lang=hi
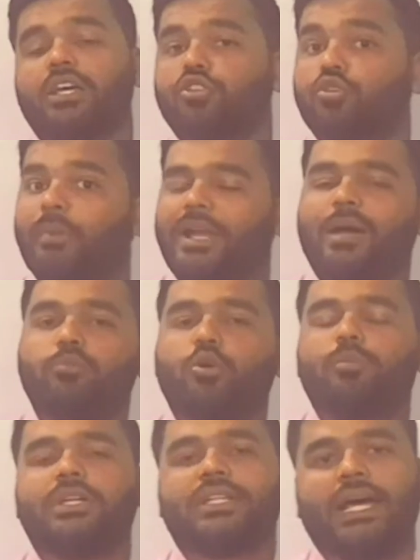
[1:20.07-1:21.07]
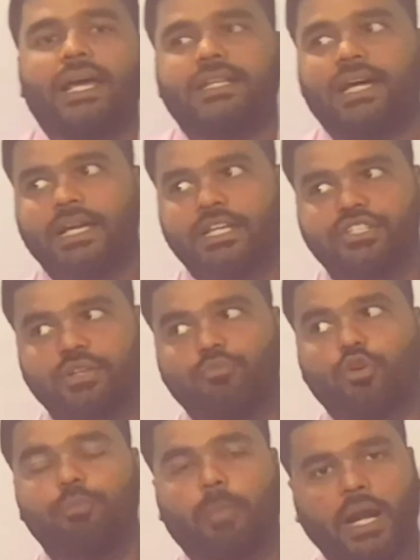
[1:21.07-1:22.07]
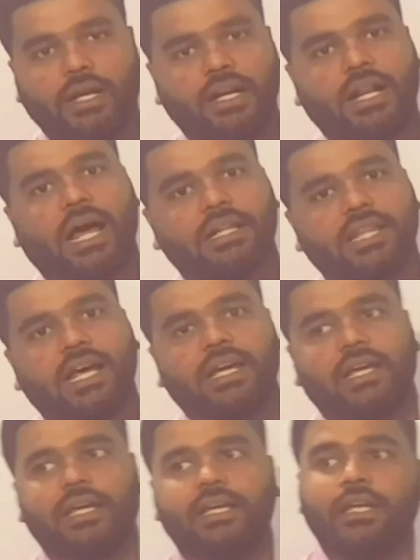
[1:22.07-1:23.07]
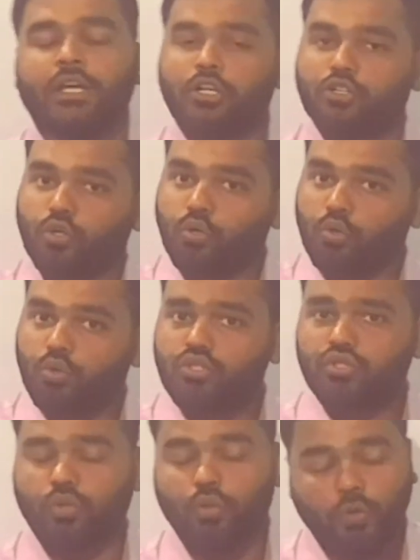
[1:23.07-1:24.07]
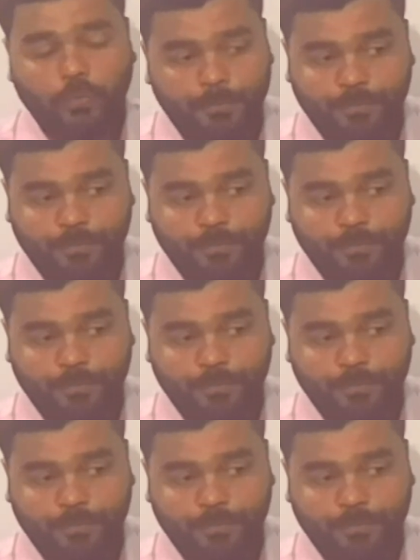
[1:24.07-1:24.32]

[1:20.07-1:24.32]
तो मैंने आपको बताया था कि जब कोई पार्टनर आता है तो उसको